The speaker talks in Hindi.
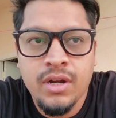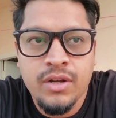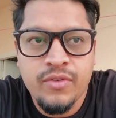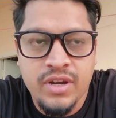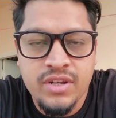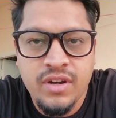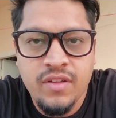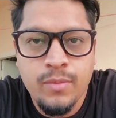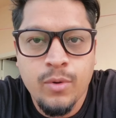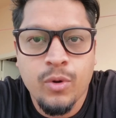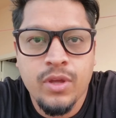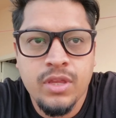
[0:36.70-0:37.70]
ट्रेजिडीज़
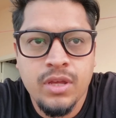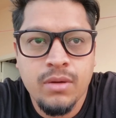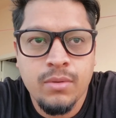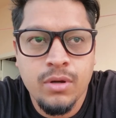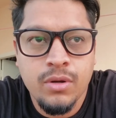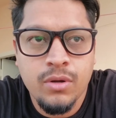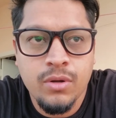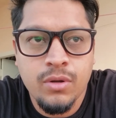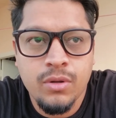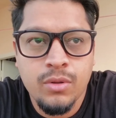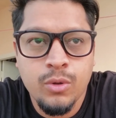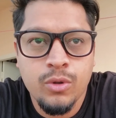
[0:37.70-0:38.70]
भी हो गई थी
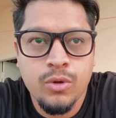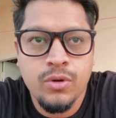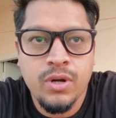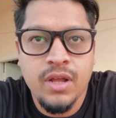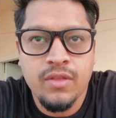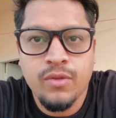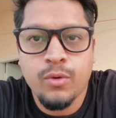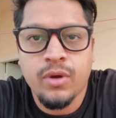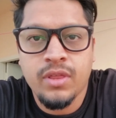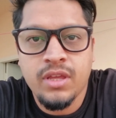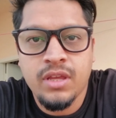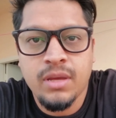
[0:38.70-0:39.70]
दो दो डेथ्स हो गई
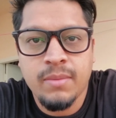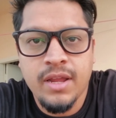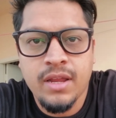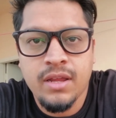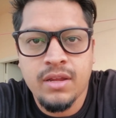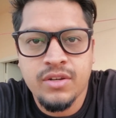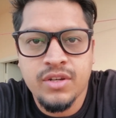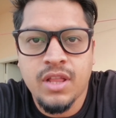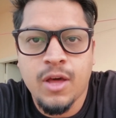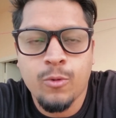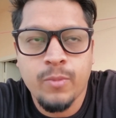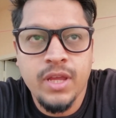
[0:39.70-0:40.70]
थी हमारे
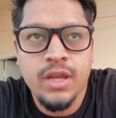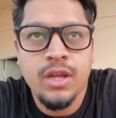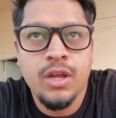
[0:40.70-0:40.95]
रिश्तेदारों में ही